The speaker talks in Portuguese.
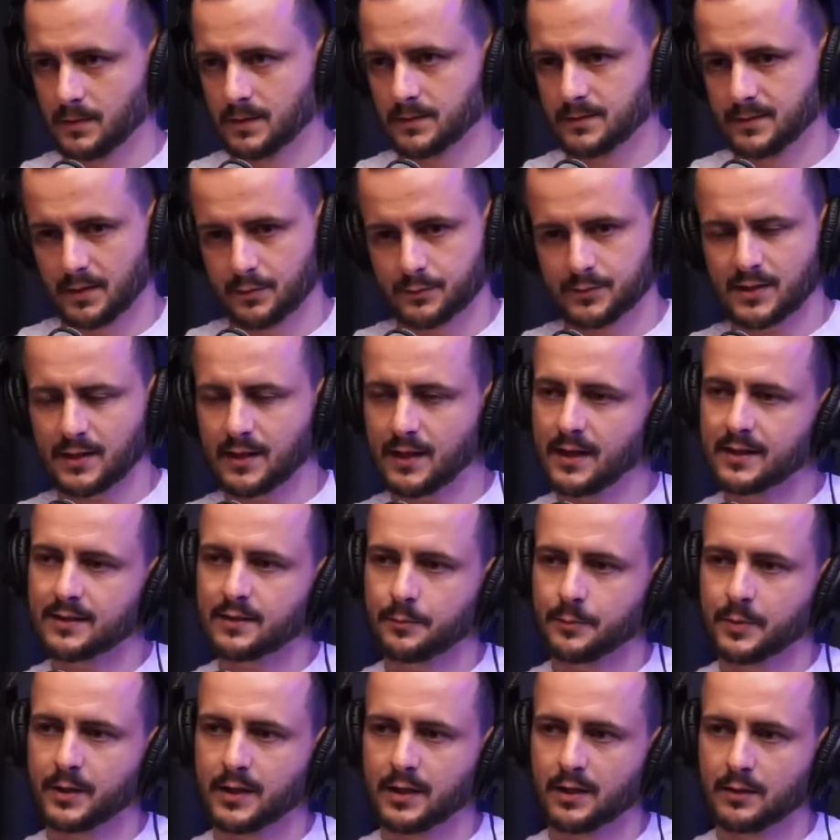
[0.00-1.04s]
Entramos na casa,
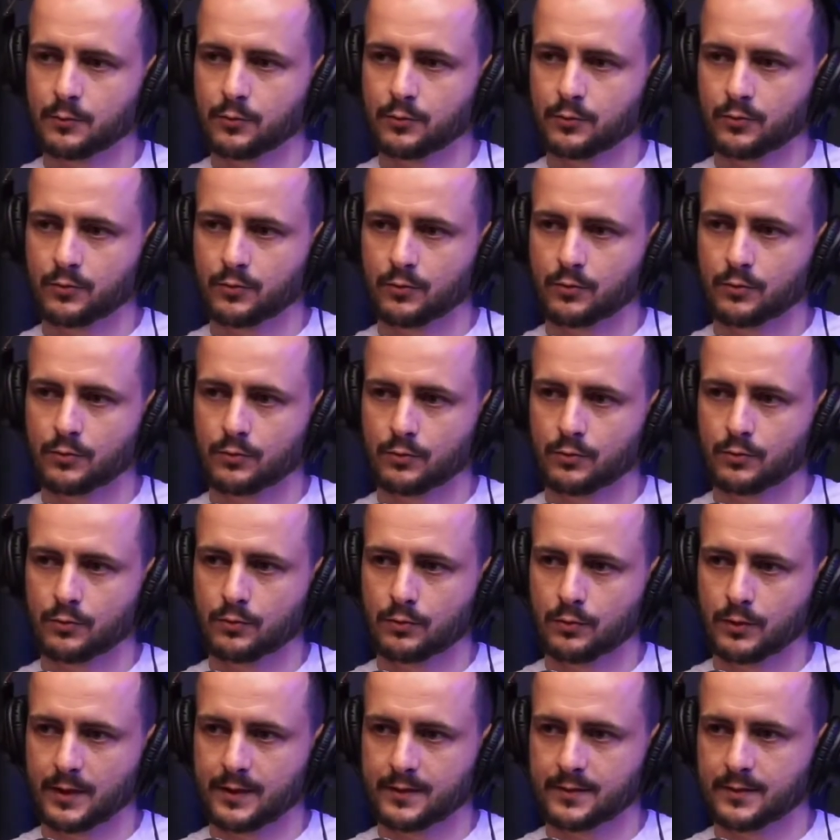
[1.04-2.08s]
pegamos o,
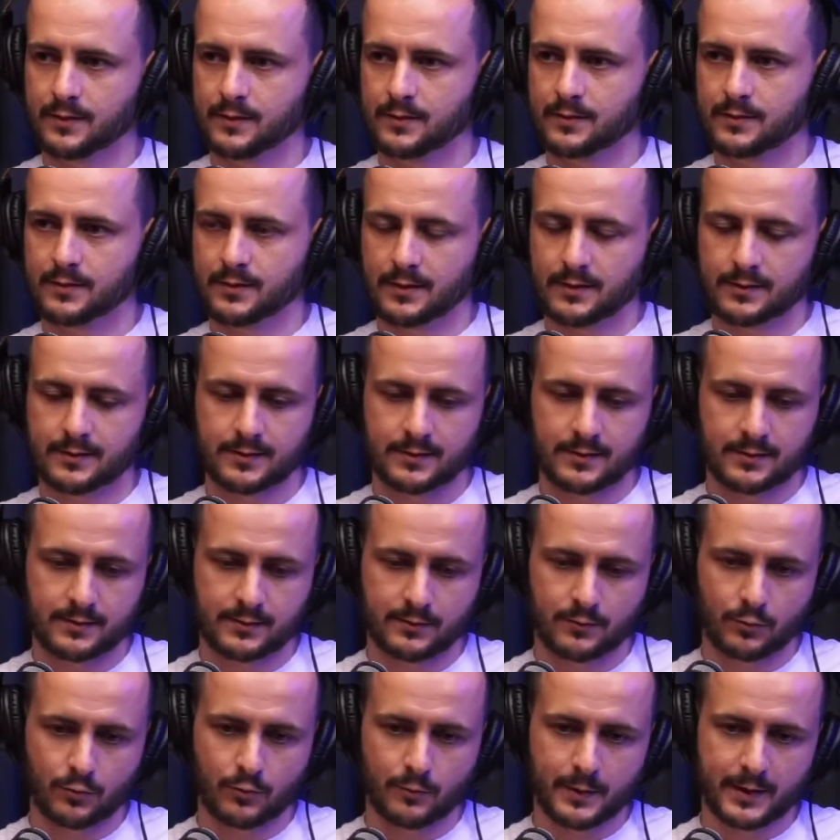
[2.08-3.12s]
esses, esses
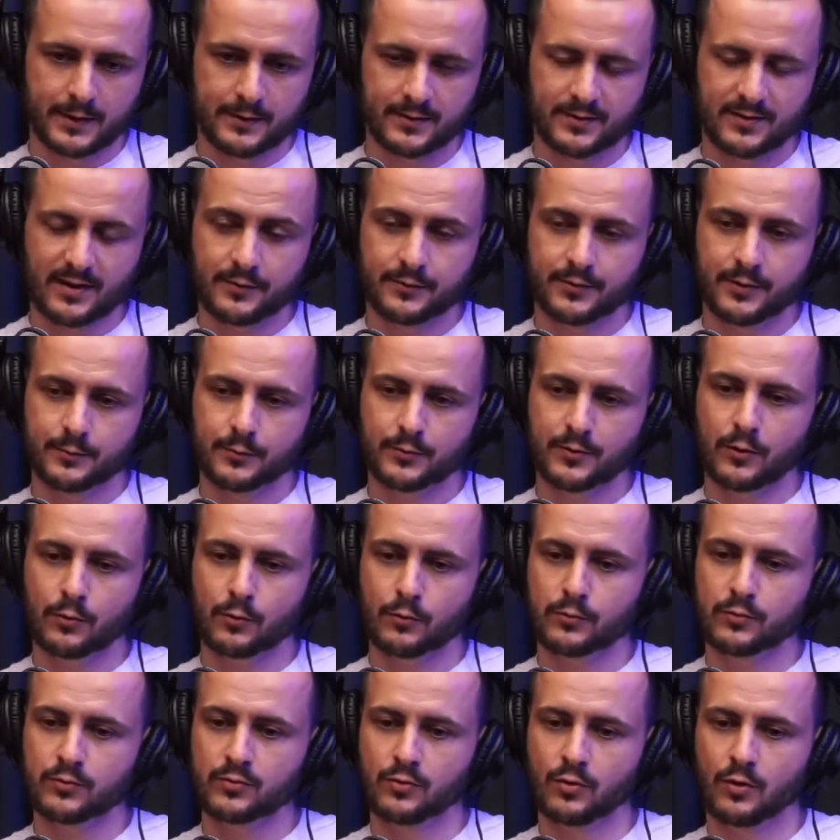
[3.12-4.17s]
documentos e já vimos
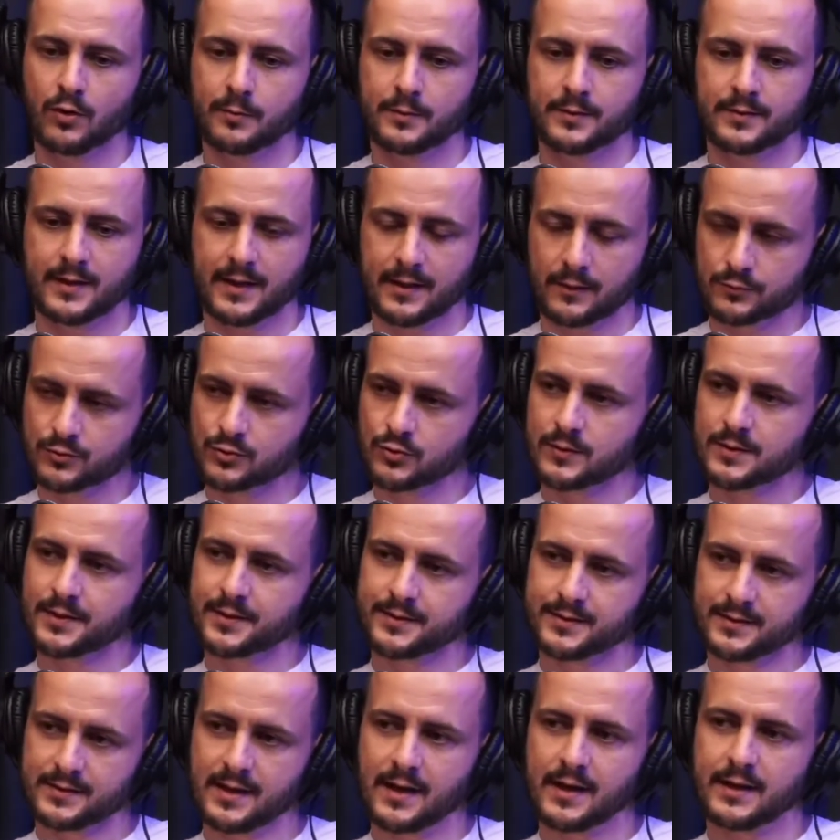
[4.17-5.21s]
alguns nomes. Eram de outra
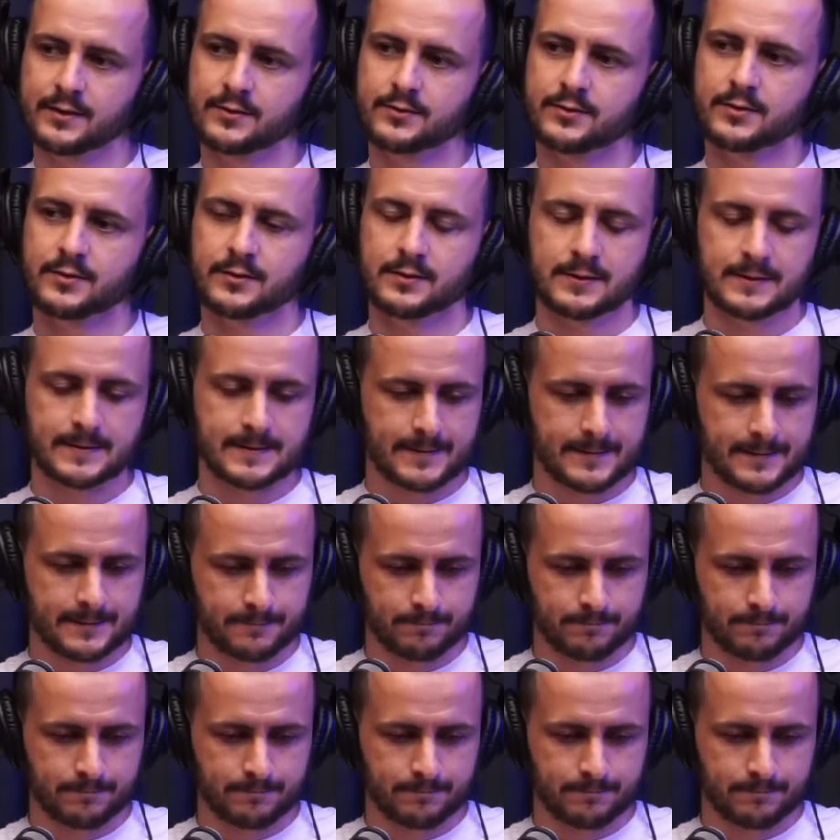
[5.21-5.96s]
cidade. Uhum.